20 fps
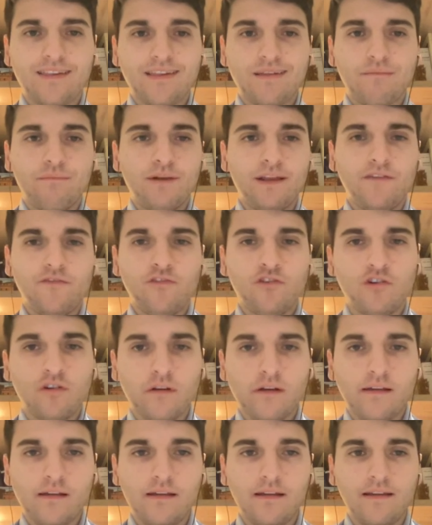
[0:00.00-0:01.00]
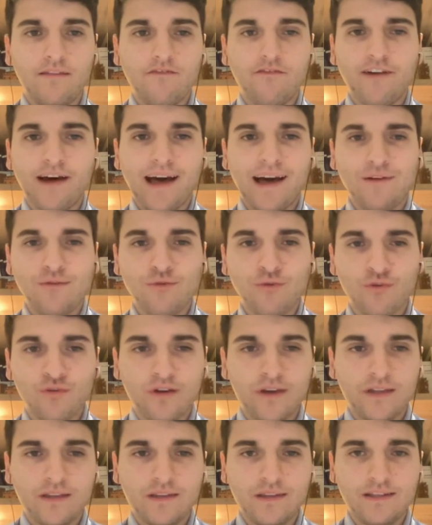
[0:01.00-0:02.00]
Semplifico il Vauro
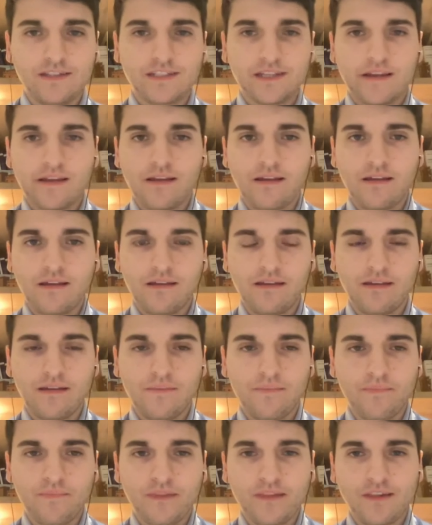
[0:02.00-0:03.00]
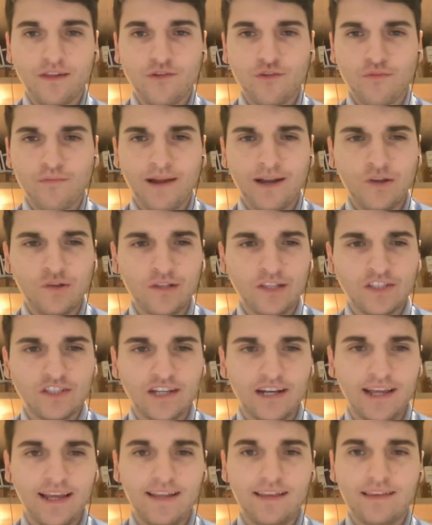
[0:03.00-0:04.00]
che dice, eh, se non sbaglio da
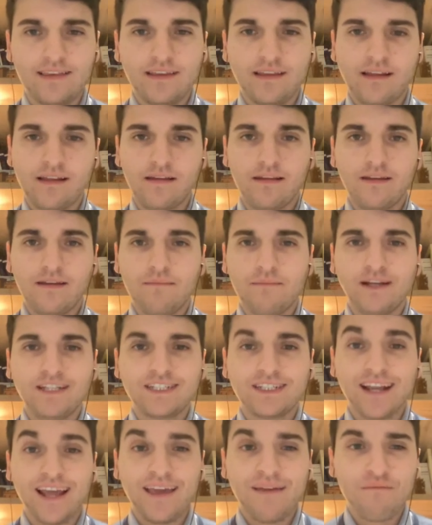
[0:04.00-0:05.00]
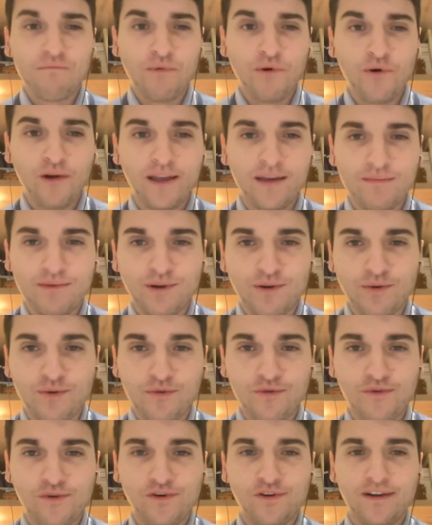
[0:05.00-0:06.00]
Giletti, eh, bacerei in bocca
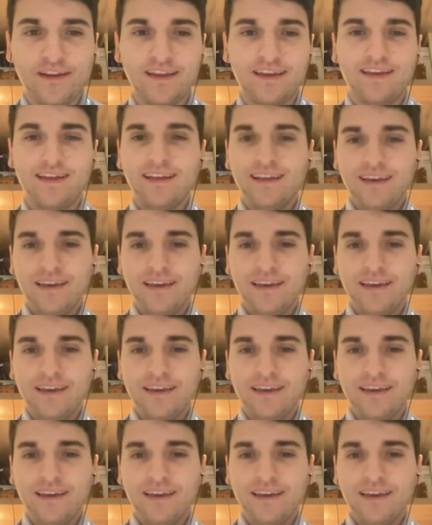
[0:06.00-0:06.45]
Berlusconi,